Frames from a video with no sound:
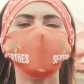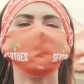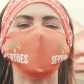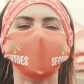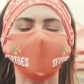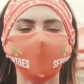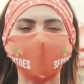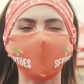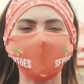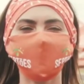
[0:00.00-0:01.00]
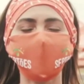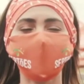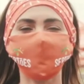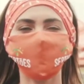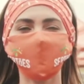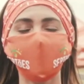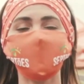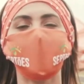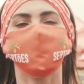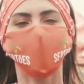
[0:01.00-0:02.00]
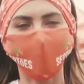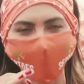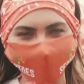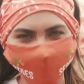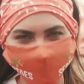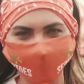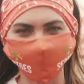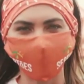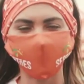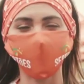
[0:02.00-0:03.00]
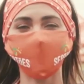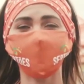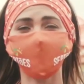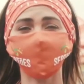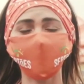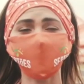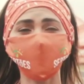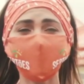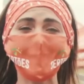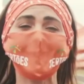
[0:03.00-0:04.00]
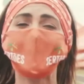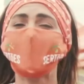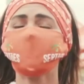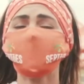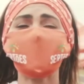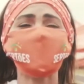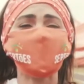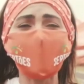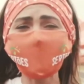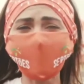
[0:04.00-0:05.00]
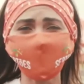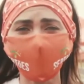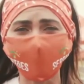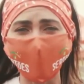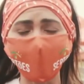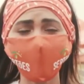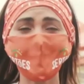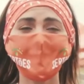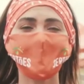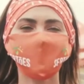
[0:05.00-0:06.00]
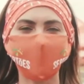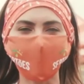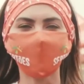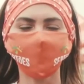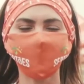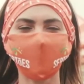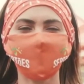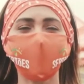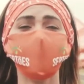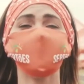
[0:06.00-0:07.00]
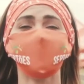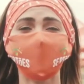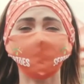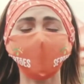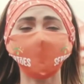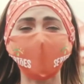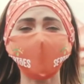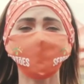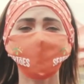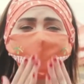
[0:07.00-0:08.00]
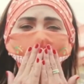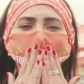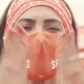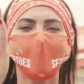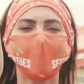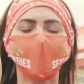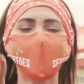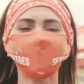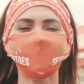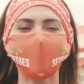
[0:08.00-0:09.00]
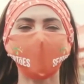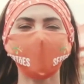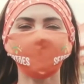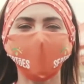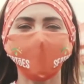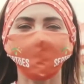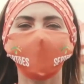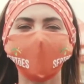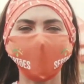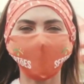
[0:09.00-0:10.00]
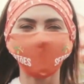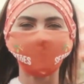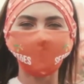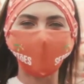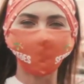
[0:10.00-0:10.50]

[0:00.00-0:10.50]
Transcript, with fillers: Eu falei que eu ia apresentar para vocês a bolha dos sertões 2020. Achei sensacional. Espero que vocês tenham gostado também. A partir de agora é só poeira pra cima.